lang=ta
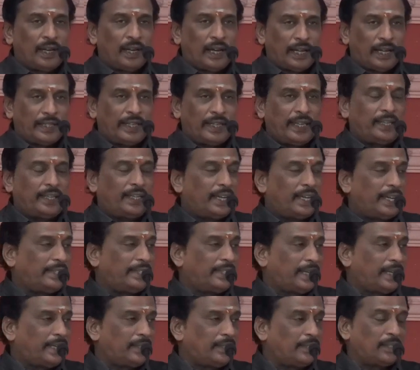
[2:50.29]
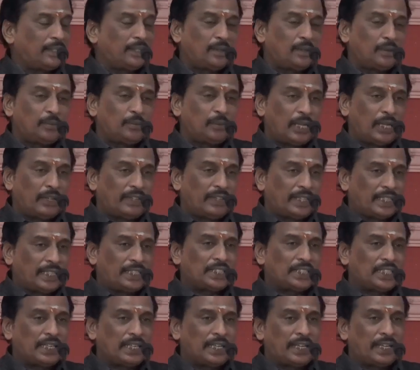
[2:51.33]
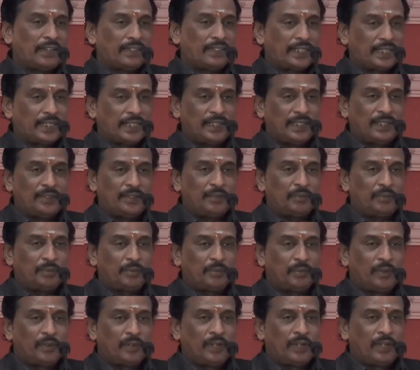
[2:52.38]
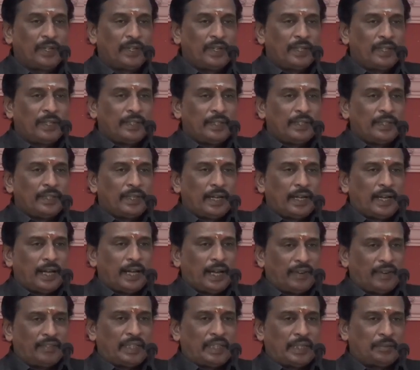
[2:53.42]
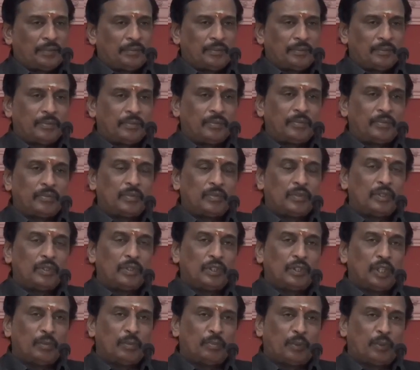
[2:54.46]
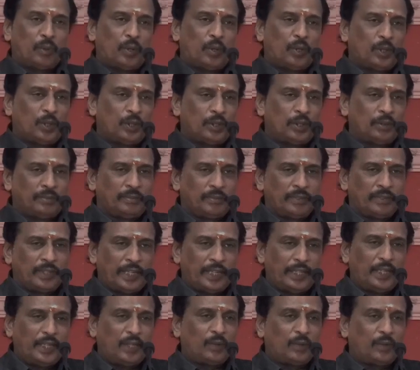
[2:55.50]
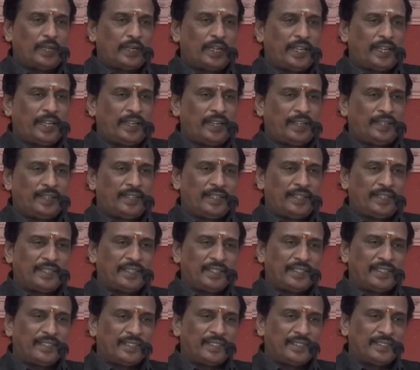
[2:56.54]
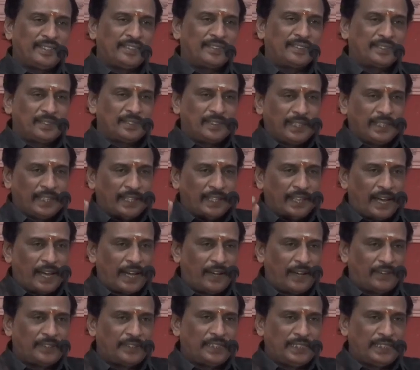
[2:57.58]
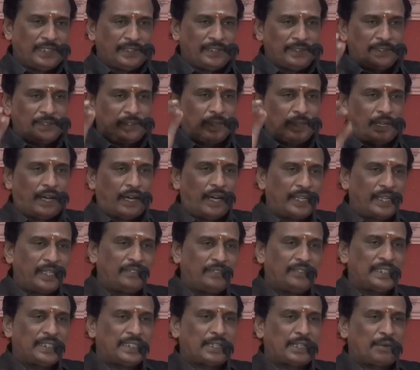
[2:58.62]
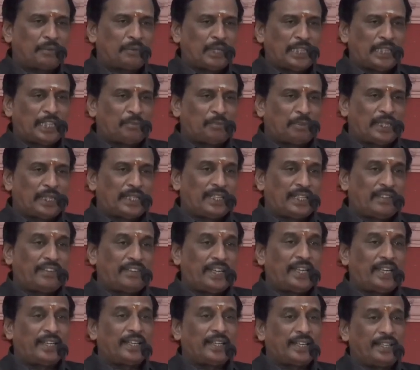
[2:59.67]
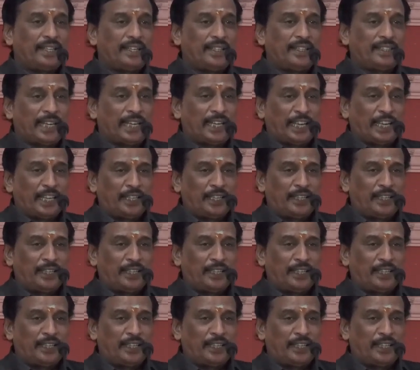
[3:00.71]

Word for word: அதே நிலைதான் முனைவர் கிருஷ்ணன் அவர்கள் அவரும் எப்பொழுதும் எழுதி கொண்டே ஏதாவது அறிவு சம்பந்தப்பட்ட வேலைகளில் தன்னை